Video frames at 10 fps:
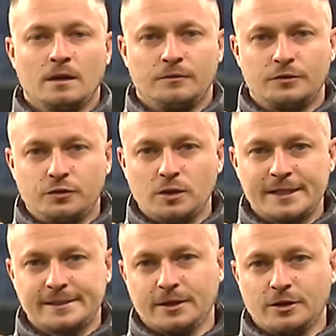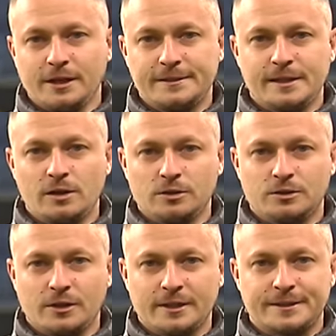W 12 kolejce
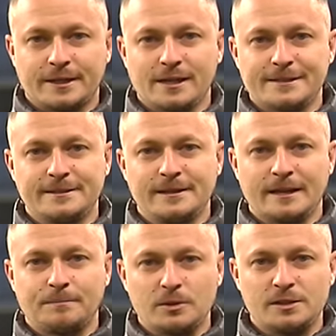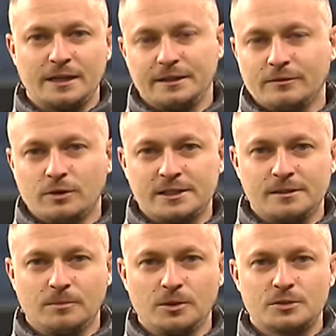Lotto Ekstraklasy Lech Poznań na
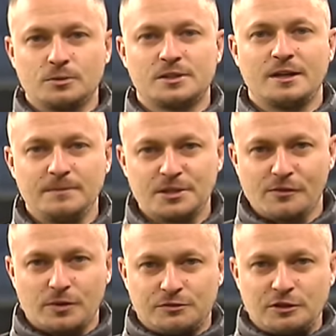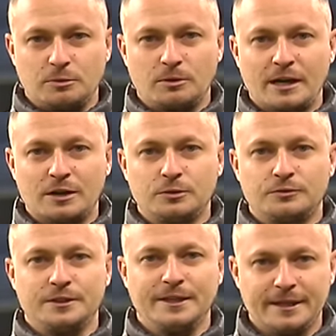własnym boisku zremisował z Wisłą Kraków
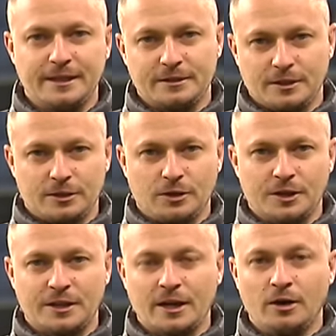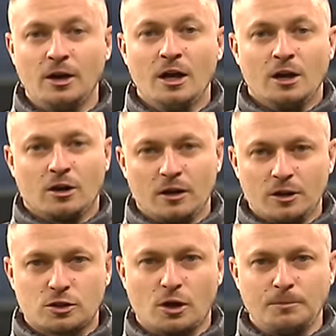1 do 1.
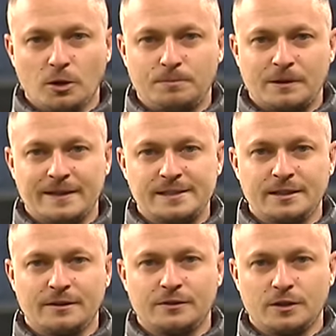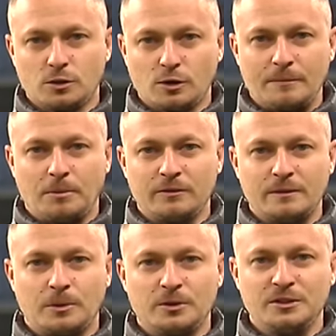Kolejosz objął prowadzenie w drugiej połowie
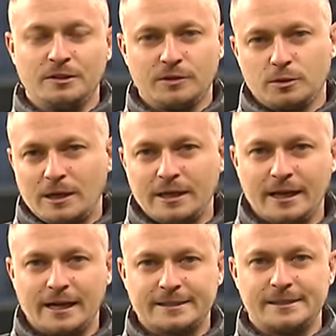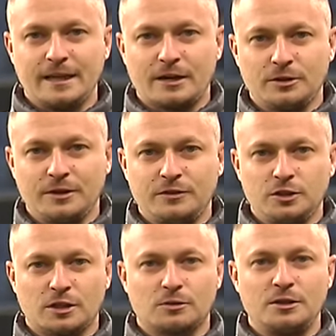po indywidualnej akcji Darko
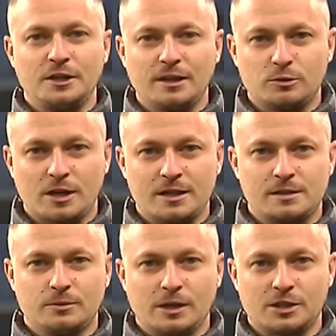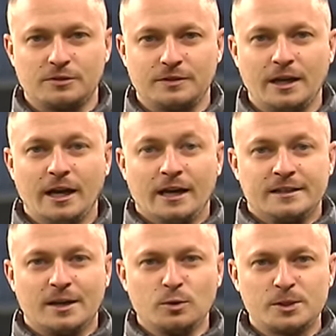Jefticza, który nie dał szansy Łukaszowi
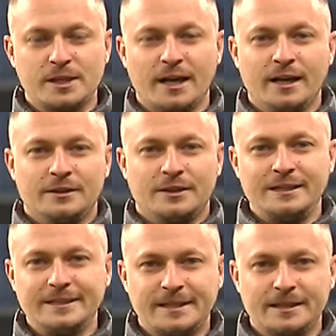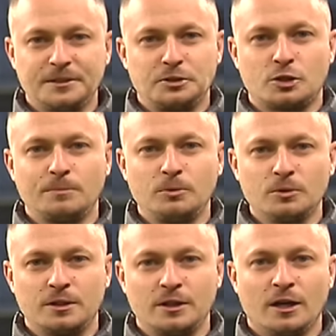za ustę. No ale niestety trzy
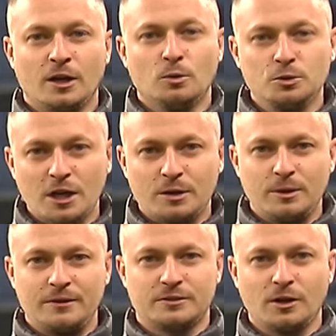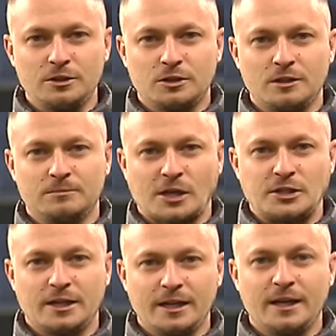punkty uciekły w doliczonym
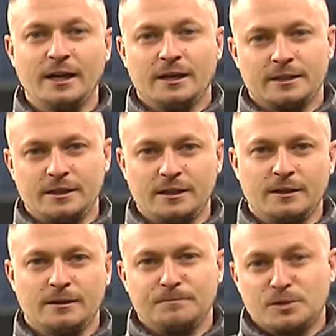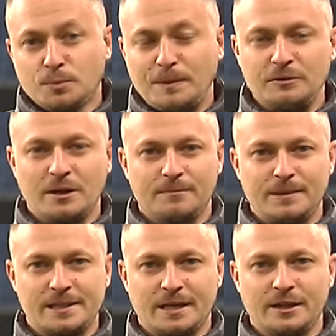czasie gry, gdy zupełnie
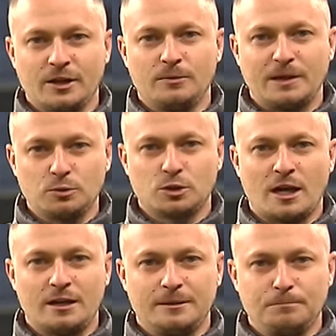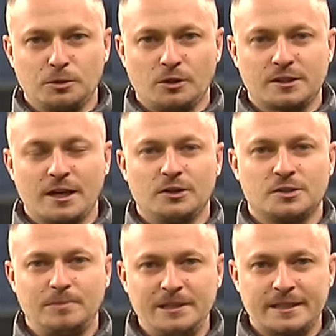bezradnego Matusza Putnockiego z
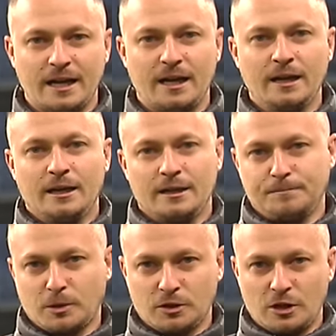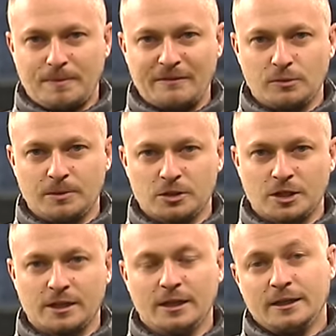bliska pokonał Paweł
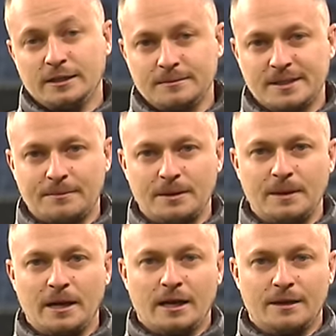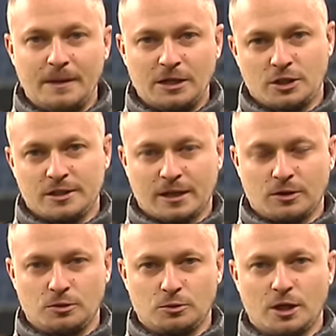Brożek i tym samym mecz
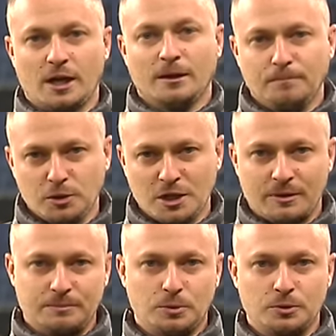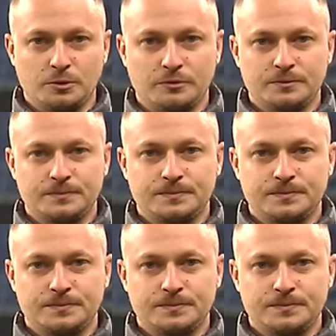zakończył się podziałem punktów.